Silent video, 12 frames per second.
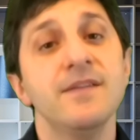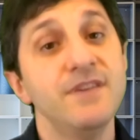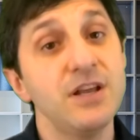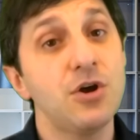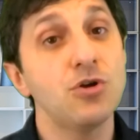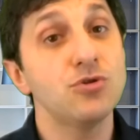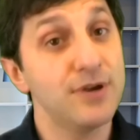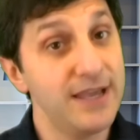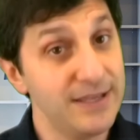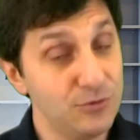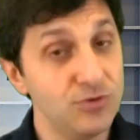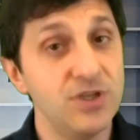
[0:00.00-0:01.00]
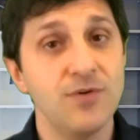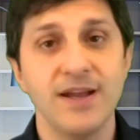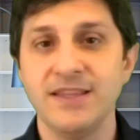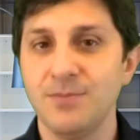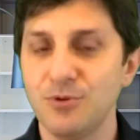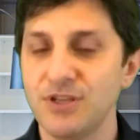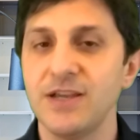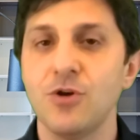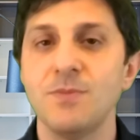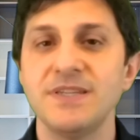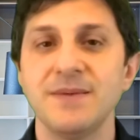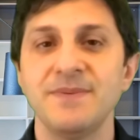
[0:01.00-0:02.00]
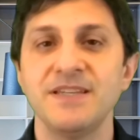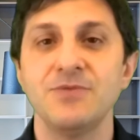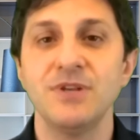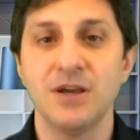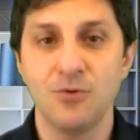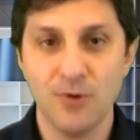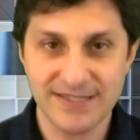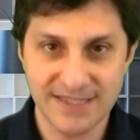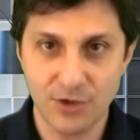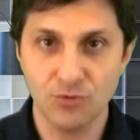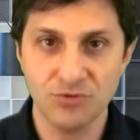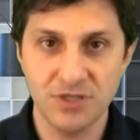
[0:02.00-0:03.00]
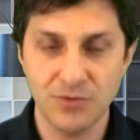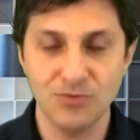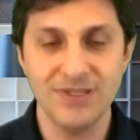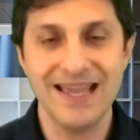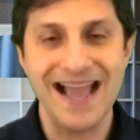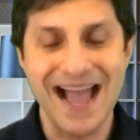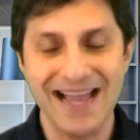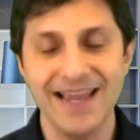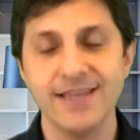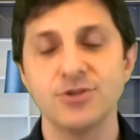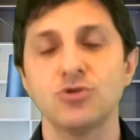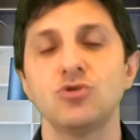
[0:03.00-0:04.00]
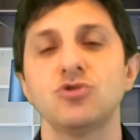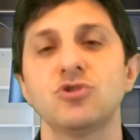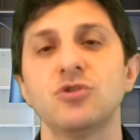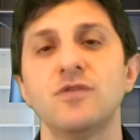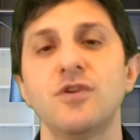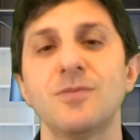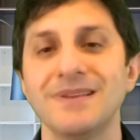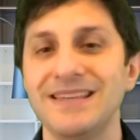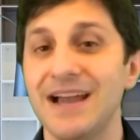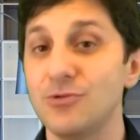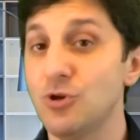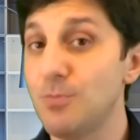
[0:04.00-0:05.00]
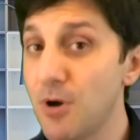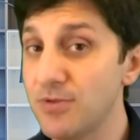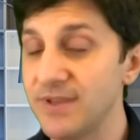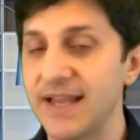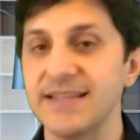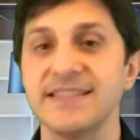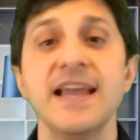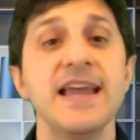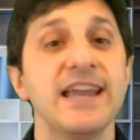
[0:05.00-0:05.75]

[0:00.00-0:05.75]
vi ricordo che tutti quanti potete come sempre seguire questi contenuti anche sotto solo forma di audio podcast